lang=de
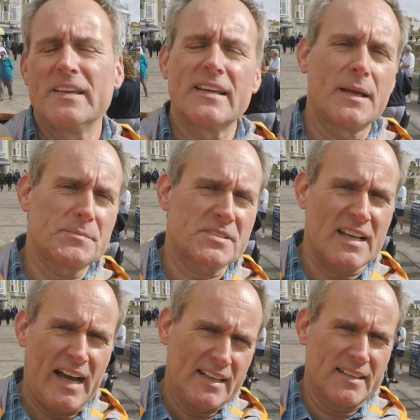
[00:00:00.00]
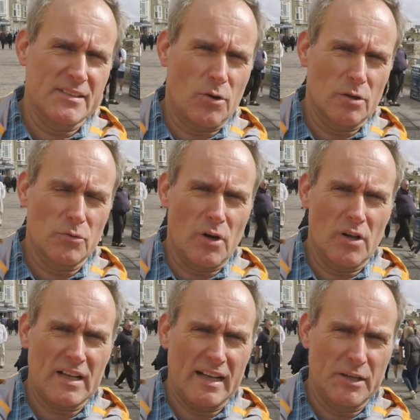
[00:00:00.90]
hier gibt es gerade in
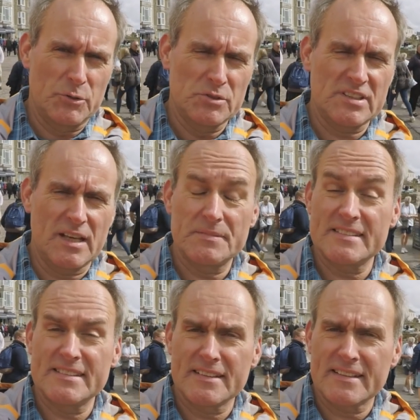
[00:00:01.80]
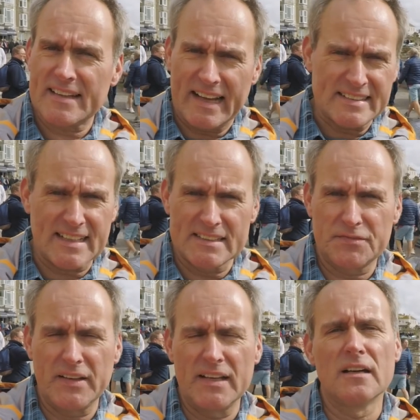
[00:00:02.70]
Cornwall an der Küste gibt es eine ganz, ganz
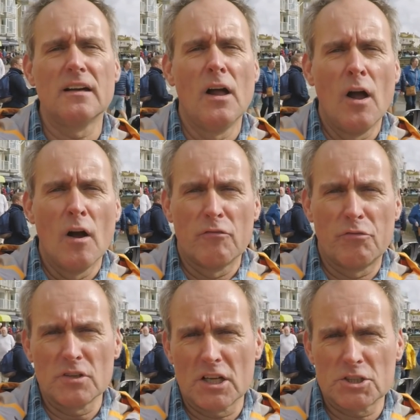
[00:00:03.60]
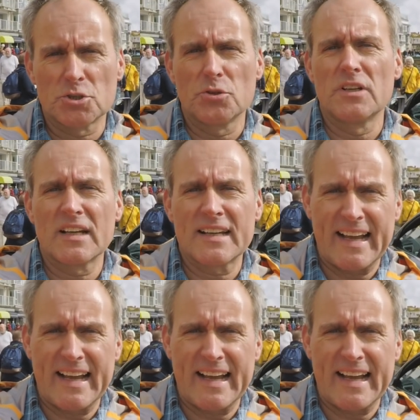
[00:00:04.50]
viele wunderschöne,